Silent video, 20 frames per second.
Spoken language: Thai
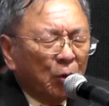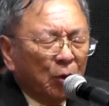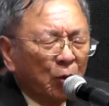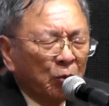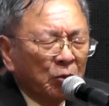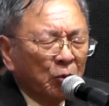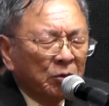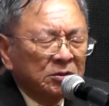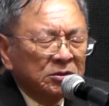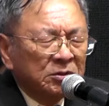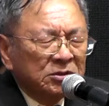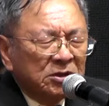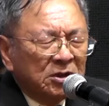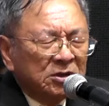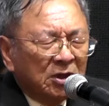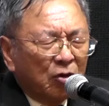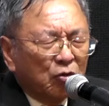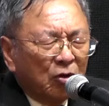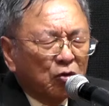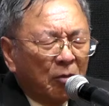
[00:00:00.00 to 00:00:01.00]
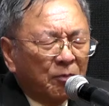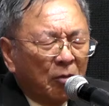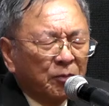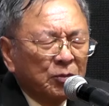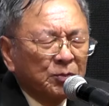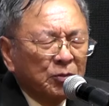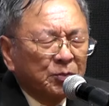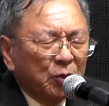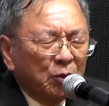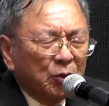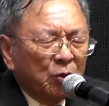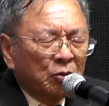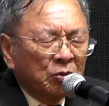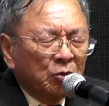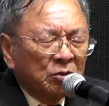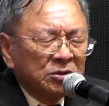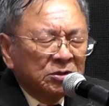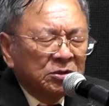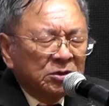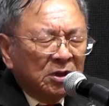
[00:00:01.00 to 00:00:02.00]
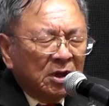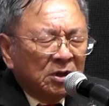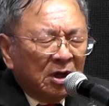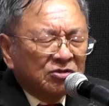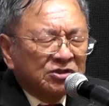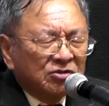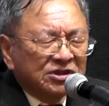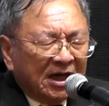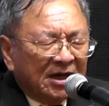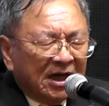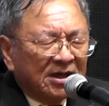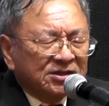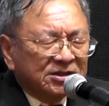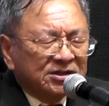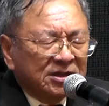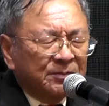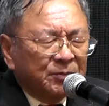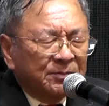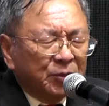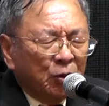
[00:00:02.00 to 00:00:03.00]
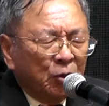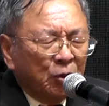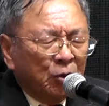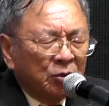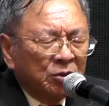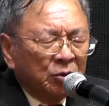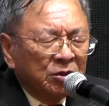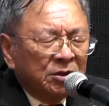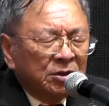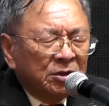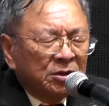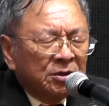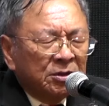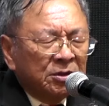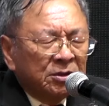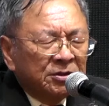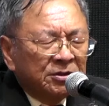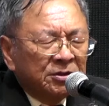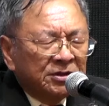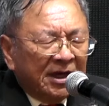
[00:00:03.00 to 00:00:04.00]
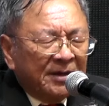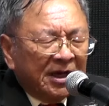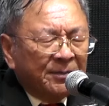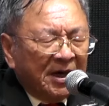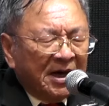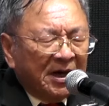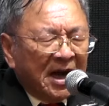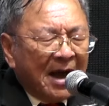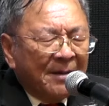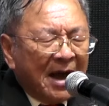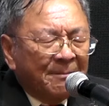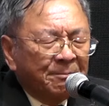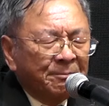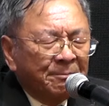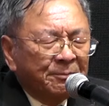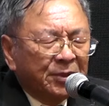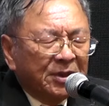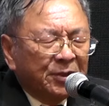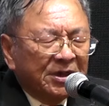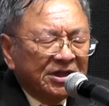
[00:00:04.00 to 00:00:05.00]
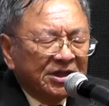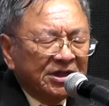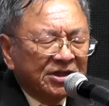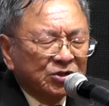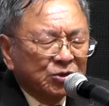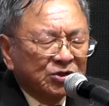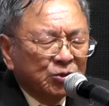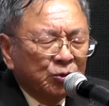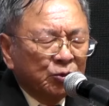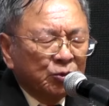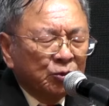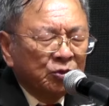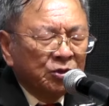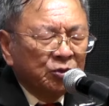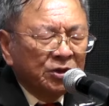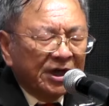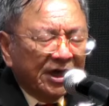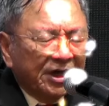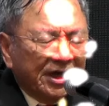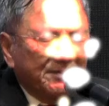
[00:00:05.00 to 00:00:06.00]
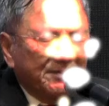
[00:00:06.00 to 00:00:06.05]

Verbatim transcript: งค์เราขอบคุณพระองค์เราสรรเสริญพระองค์ในพระนามพระเยซูเอเม